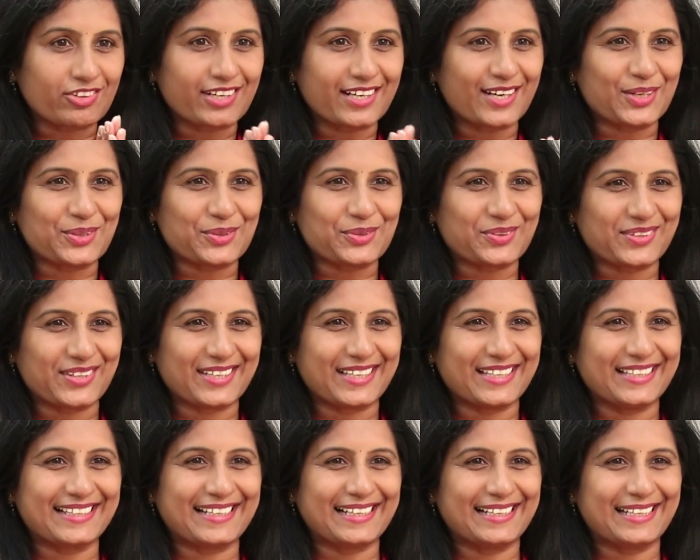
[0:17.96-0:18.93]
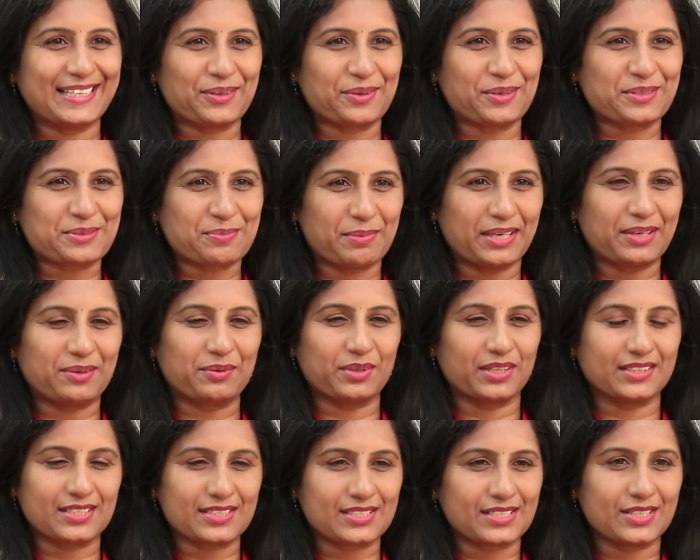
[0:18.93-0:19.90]
త్వరగా అడుగుతున్నాను ఎందుకంటే ఈరోజు మీకు కూడా
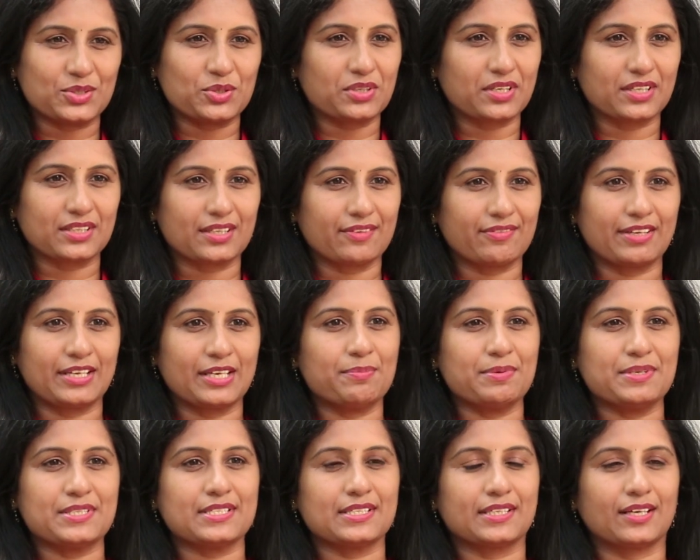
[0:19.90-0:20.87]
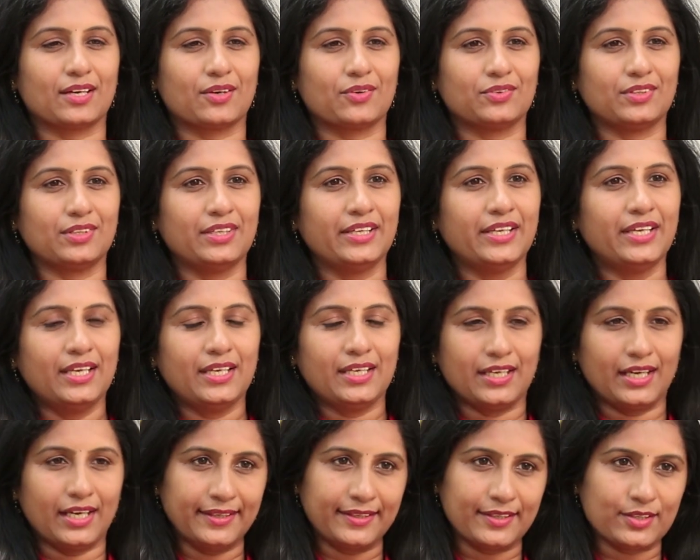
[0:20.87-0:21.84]
అంత షెడ్యూల్ అంత వెరీ బిజీగా ఉంది
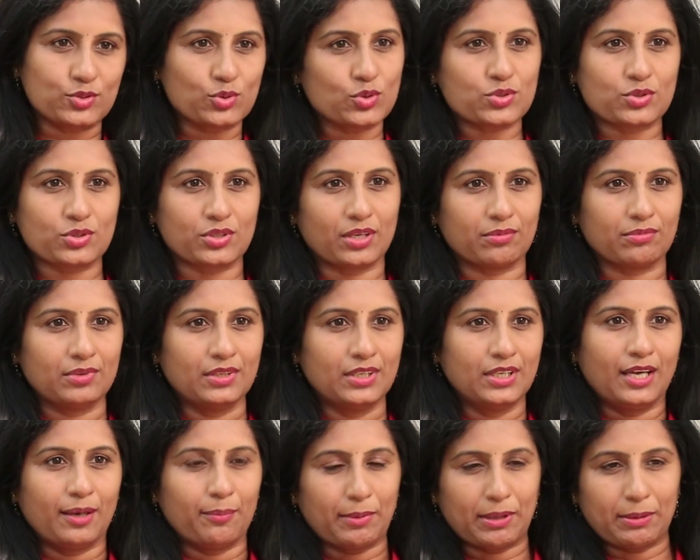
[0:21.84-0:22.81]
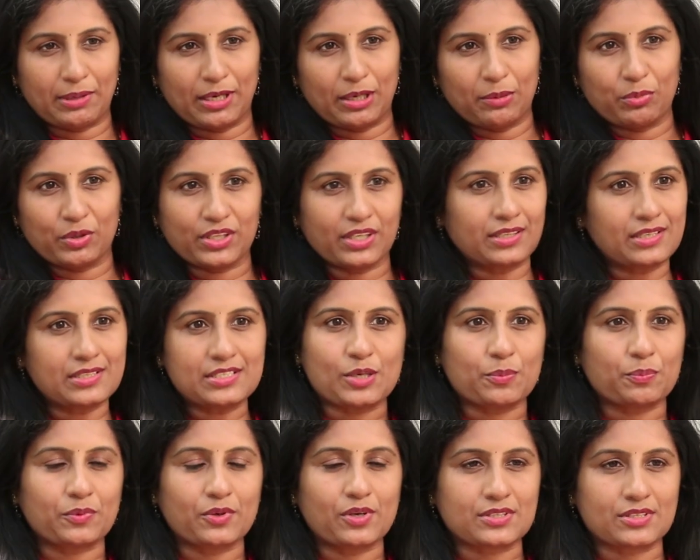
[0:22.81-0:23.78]
ఏంటి చూస్తున్నాం మనం అలా మొదటి నుంచి
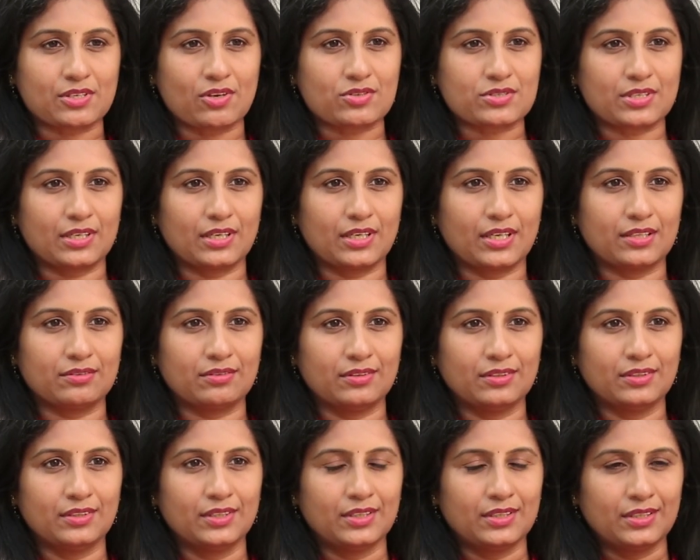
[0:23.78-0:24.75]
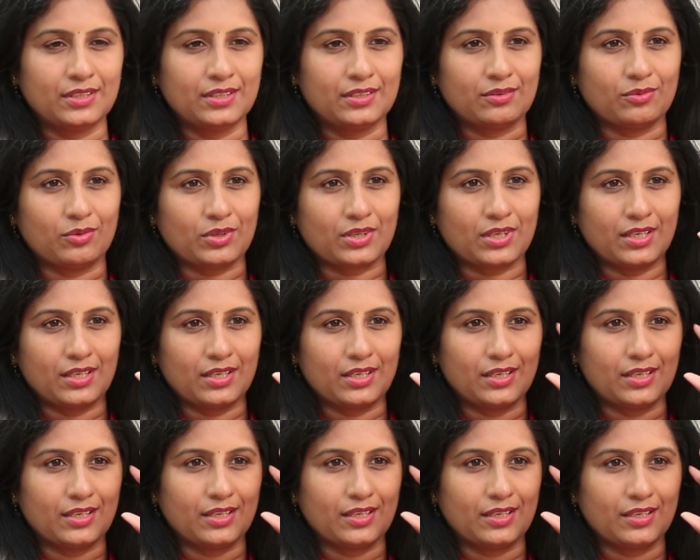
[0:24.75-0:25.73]
చెప్పుకోవాల్సిన అవసరం లేదు ఒక
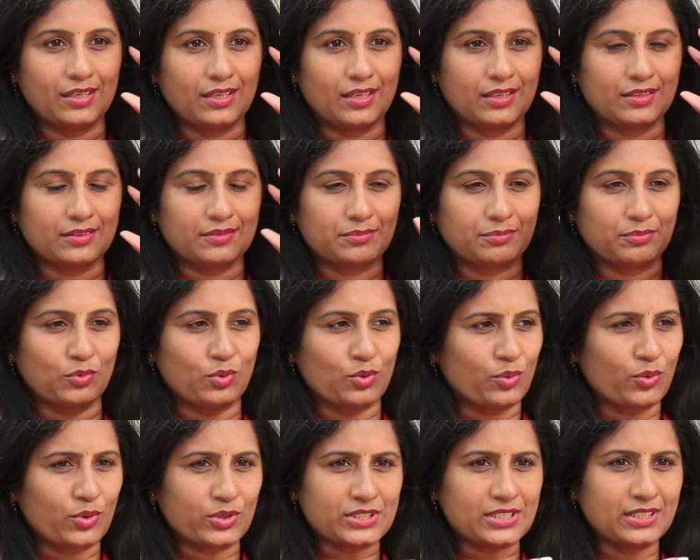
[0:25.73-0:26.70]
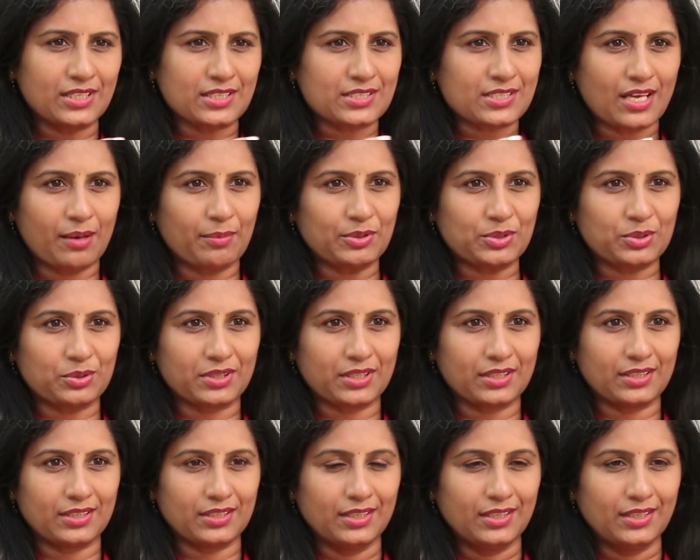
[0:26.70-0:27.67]
ఒక చిన్న సామెత
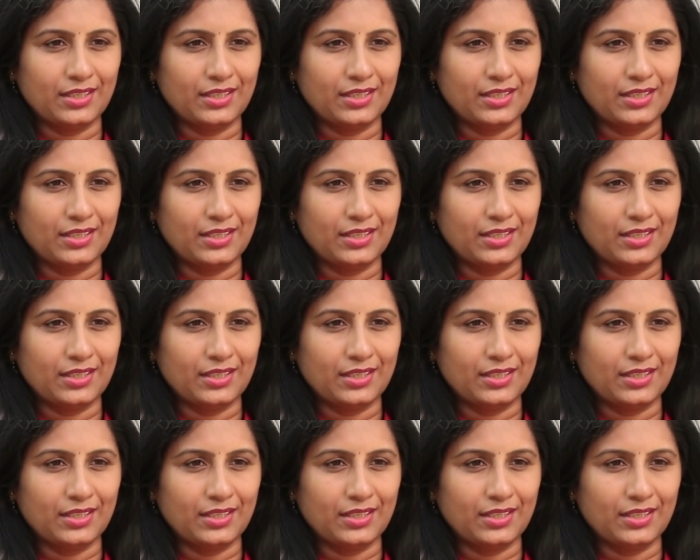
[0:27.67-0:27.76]
ఉంటుంది